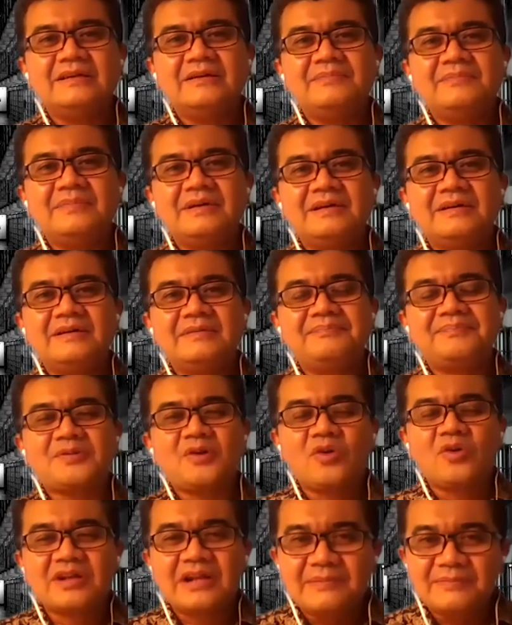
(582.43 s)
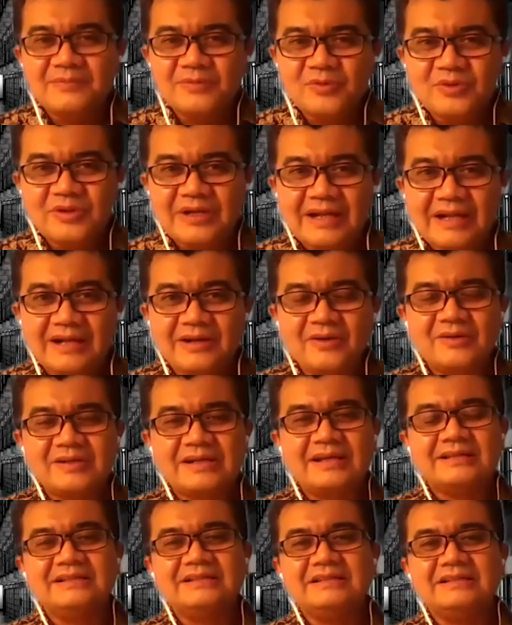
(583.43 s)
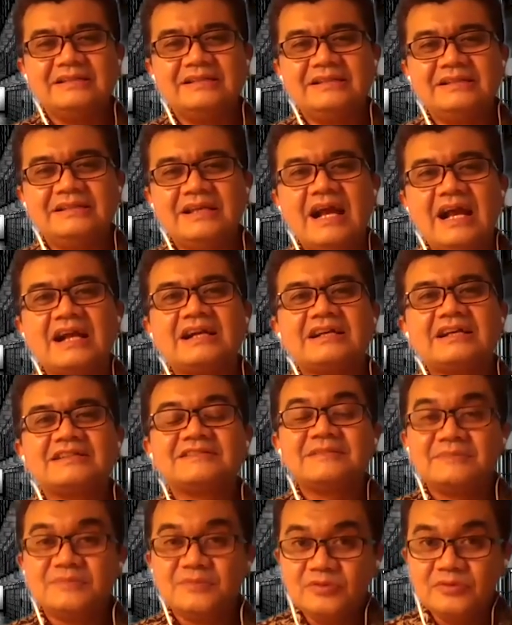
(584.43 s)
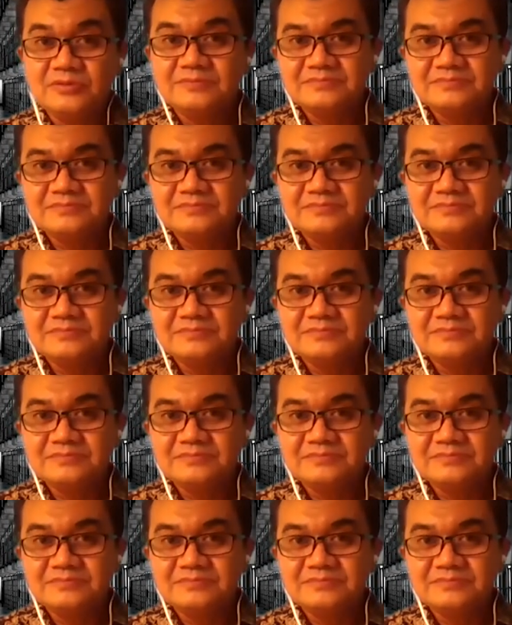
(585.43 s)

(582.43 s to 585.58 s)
memprogram ulang orang ini agar sembuh,